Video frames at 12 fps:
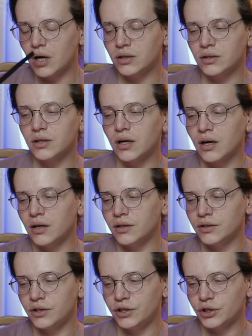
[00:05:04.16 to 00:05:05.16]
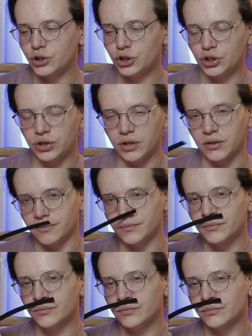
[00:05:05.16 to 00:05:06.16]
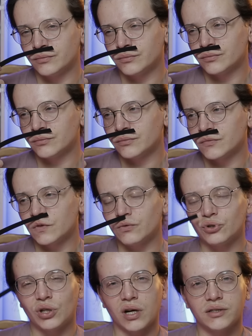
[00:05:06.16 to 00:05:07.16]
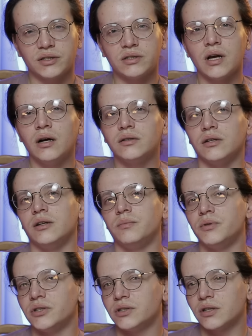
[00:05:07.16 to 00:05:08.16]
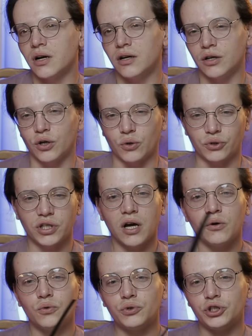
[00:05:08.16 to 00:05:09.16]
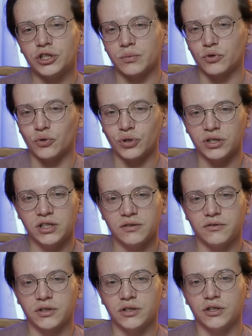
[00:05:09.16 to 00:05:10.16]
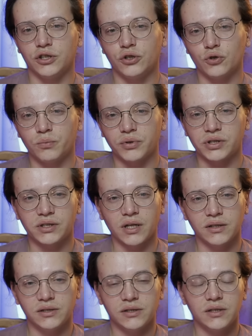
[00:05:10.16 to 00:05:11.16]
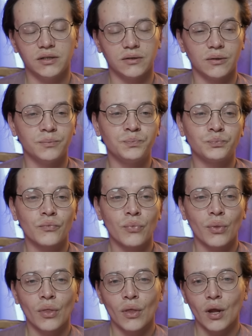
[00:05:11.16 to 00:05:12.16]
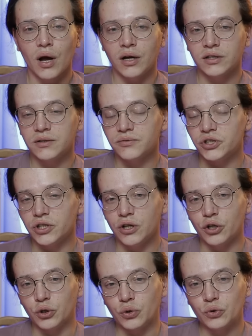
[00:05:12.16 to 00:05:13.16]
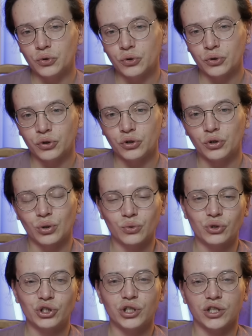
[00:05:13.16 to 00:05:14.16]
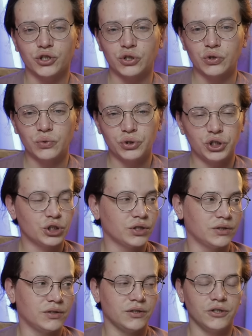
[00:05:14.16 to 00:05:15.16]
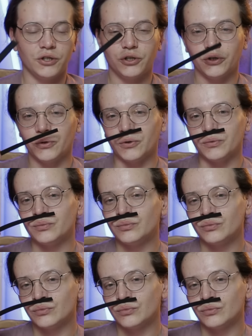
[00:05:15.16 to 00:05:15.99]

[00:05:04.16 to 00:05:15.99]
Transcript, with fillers: Она такая нежная. Вот роса на лепестках роз. Я очень много девок на нее подсадил. Они все ликуют, трут сосочки на нее.